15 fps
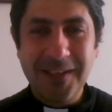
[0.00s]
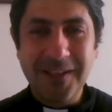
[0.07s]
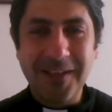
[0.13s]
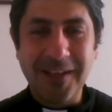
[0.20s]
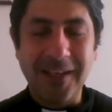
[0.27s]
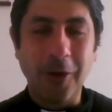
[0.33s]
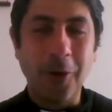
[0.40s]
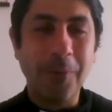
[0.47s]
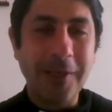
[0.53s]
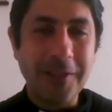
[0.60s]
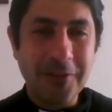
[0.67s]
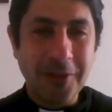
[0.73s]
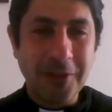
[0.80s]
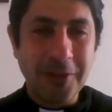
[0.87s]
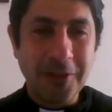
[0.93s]
il
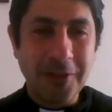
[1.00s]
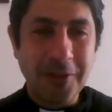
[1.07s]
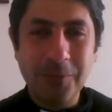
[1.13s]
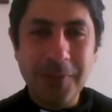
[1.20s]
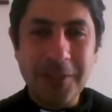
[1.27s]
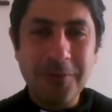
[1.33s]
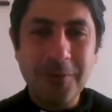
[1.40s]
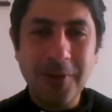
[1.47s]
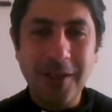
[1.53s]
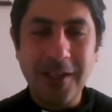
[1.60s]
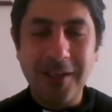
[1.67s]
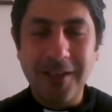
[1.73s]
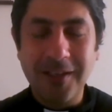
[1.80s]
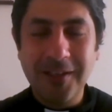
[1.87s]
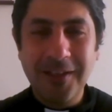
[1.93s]
représente pour nous, bien sûr,
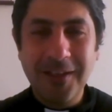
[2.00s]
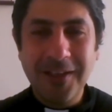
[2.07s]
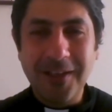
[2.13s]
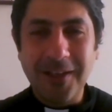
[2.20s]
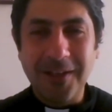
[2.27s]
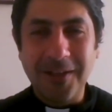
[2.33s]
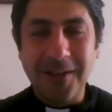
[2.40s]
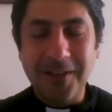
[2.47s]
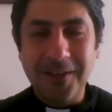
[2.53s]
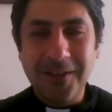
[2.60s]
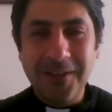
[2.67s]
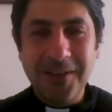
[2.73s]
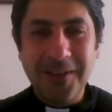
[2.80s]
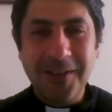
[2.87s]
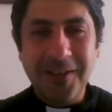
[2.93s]
euh,
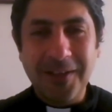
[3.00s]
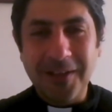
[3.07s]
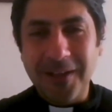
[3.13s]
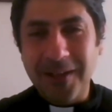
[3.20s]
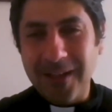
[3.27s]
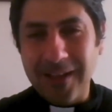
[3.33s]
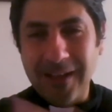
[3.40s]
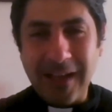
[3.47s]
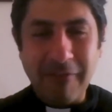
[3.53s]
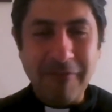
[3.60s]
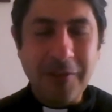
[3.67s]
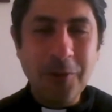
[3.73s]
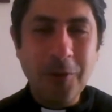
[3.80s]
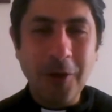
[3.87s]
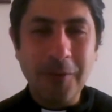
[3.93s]
la
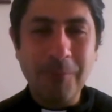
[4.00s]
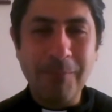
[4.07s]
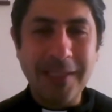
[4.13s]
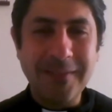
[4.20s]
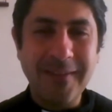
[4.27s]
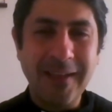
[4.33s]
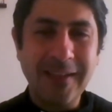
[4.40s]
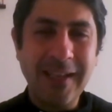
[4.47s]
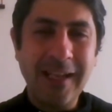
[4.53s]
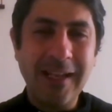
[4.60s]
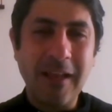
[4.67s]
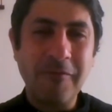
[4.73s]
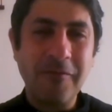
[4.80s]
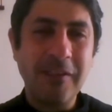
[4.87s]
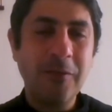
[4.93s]
figure paternelle,
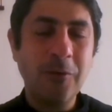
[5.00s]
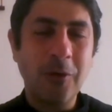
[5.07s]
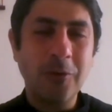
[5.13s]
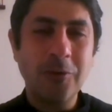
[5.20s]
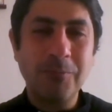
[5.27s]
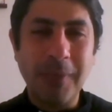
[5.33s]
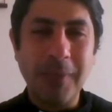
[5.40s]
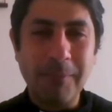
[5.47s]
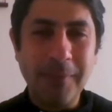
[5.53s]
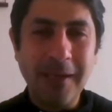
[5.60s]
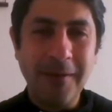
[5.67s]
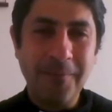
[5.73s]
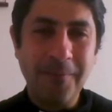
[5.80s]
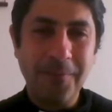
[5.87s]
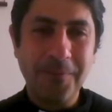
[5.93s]
la figure du
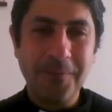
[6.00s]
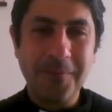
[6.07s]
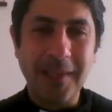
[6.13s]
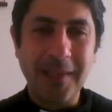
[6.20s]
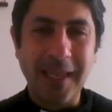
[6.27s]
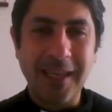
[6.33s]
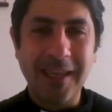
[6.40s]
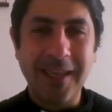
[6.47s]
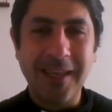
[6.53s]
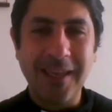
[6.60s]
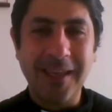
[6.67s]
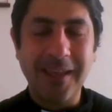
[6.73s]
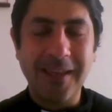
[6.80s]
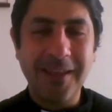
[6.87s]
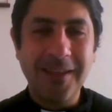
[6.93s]
papa.
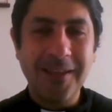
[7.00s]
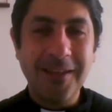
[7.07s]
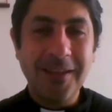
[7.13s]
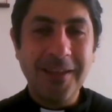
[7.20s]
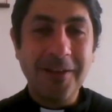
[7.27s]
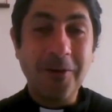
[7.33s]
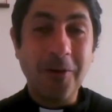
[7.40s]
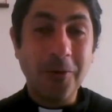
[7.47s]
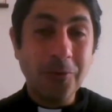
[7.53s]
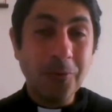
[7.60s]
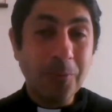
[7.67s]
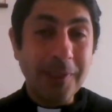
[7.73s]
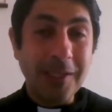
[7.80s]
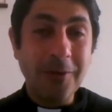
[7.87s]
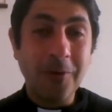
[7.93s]
Et quand nous
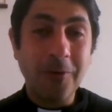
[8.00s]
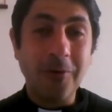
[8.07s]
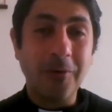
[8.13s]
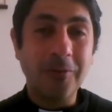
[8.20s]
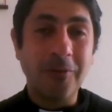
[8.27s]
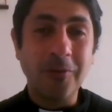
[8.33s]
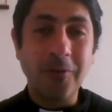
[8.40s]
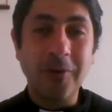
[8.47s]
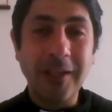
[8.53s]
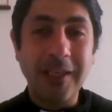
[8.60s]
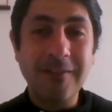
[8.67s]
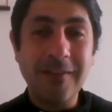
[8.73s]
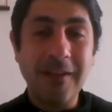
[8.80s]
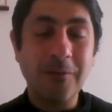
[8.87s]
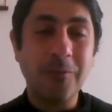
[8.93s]
prions en tant que
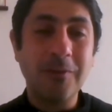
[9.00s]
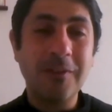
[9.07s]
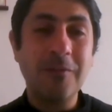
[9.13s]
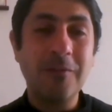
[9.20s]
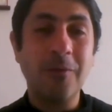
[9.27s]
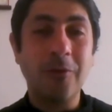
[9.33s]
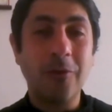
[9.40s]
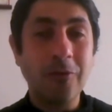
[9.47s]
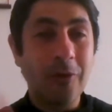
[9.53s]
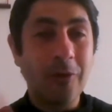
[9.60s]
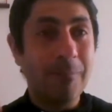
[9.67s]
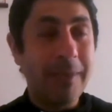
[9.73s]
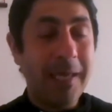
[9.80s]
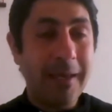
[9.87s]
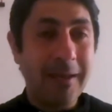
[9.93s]
chrétiens, nous disons notre
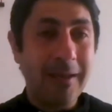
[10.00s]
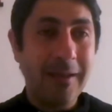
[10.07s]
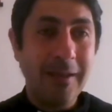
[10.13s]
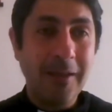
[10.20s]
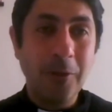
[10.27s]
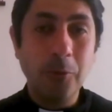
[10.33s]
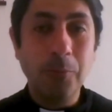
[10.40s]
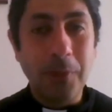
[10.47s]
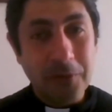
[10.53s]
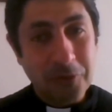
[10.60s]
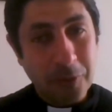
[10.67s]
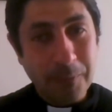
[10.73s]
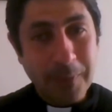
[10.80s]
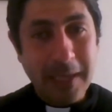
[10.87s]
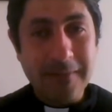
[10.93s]
Père, nous
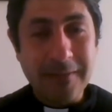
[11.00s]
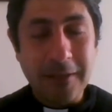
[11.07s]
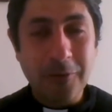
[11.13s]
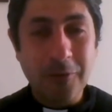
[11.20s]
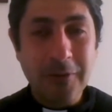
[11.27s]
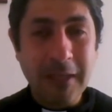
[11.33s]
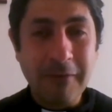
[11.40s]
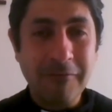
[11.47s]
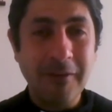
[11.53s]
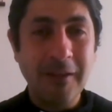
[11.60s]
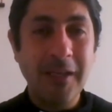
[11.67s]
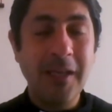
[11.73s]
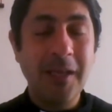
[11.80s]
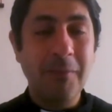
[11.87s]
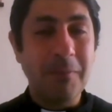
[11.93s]
pensons pas à Saint Joseph,
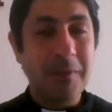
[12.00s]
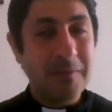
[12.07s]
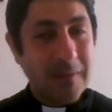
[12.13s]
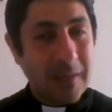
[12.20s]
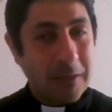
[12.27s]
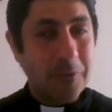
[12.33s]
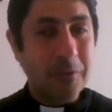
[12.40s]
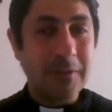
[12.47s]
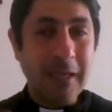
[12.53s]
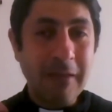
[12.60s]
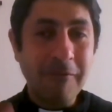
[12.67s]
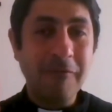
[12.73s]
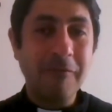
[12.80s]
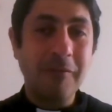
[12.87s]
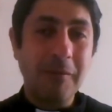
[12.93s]
mais Saint
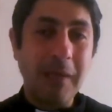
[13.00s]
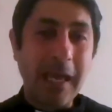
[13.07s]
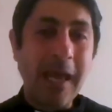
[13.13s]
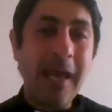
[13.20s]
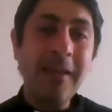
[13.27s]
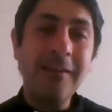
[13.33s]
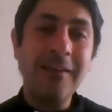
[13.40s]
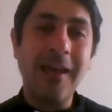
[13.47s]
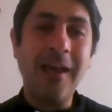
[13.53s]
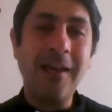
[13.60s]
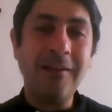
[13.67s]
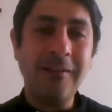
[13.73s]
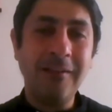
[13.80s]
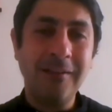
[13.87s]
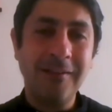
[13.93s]
Joseph, incarne